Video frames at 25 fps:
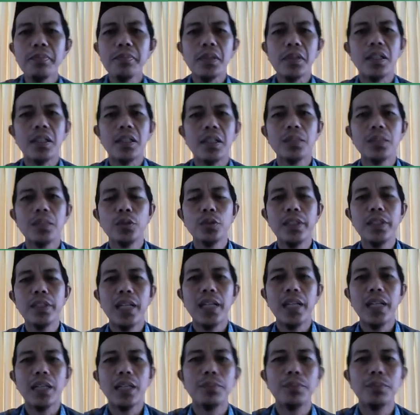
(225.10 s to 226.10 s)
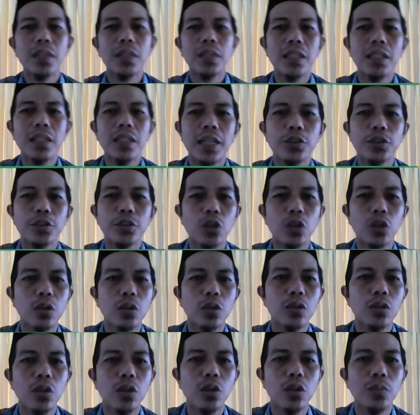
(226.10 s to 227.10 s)
Kemudian berilah
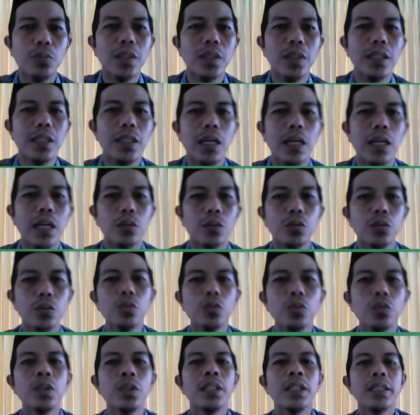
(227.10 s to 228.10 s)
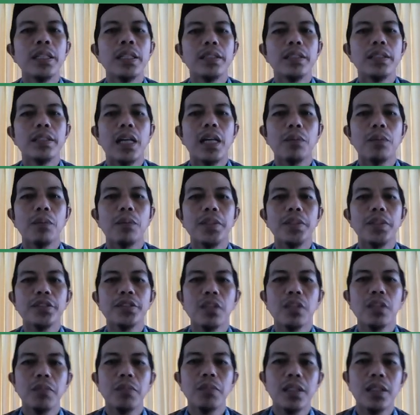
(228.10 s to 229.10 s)
contoh perilaku yang
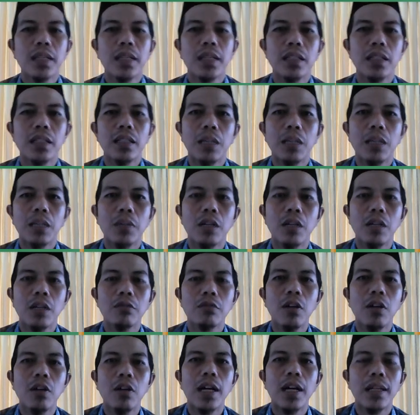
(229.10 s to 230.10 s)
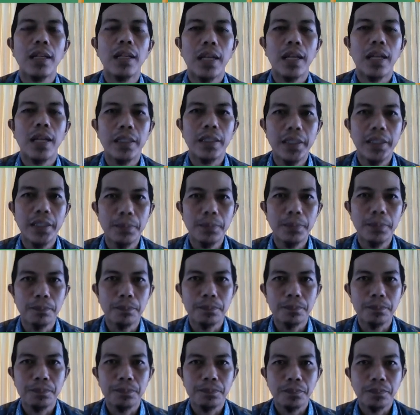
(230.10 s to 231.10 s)
mencerminkan nama Allah
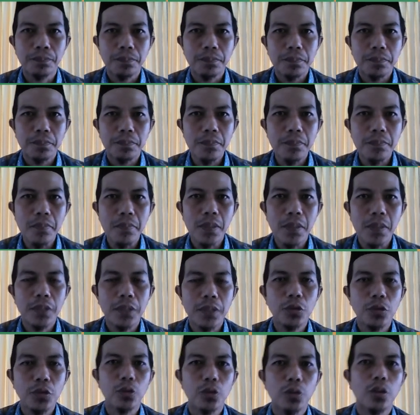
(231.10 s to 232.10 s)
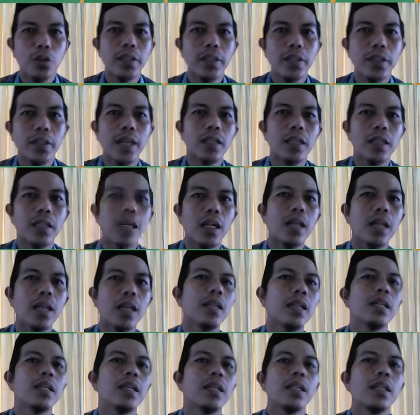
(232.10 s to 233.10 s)
Al-Alim. Contohnya adalah
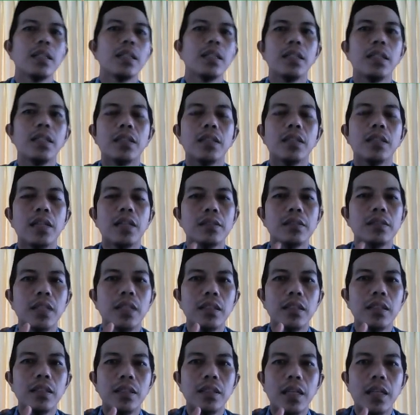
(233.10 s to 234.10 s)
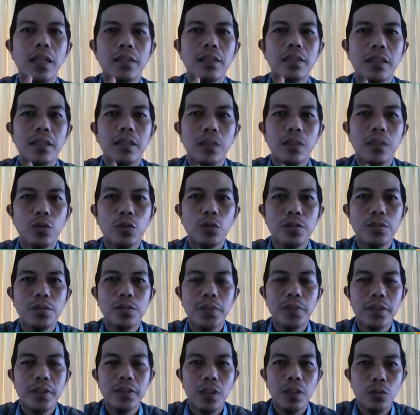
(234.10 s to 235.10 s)
kita senantiasa terus
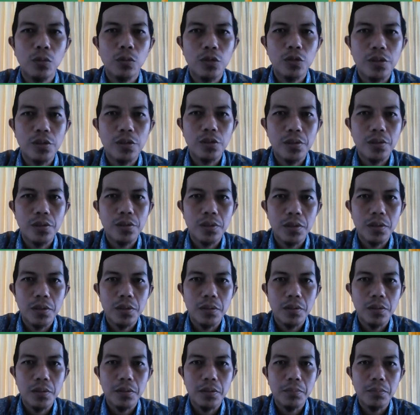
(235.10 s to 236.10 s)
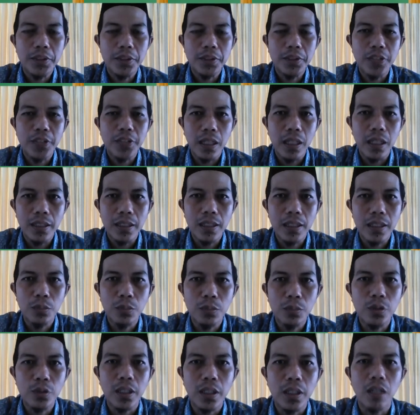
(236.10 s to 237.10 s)
menerus mencari
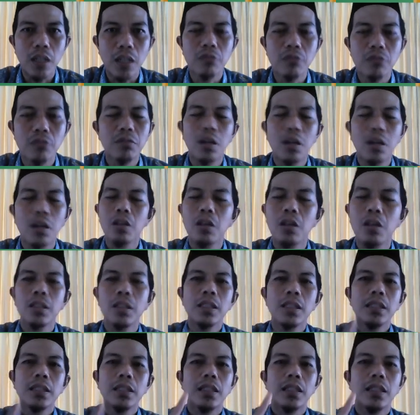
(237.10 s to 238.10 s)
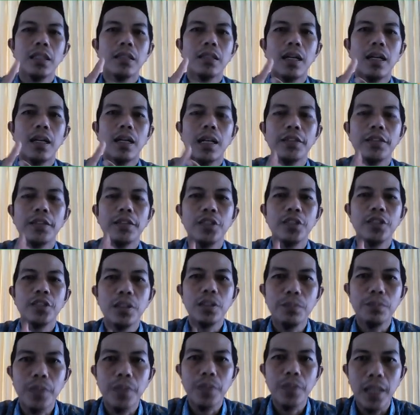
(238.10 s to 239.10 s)
ilmunya Allah, kita
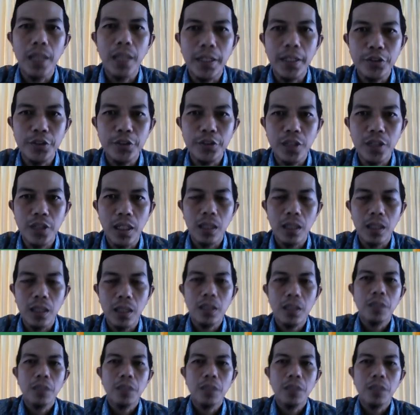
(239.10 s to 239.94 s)
rajin belajar,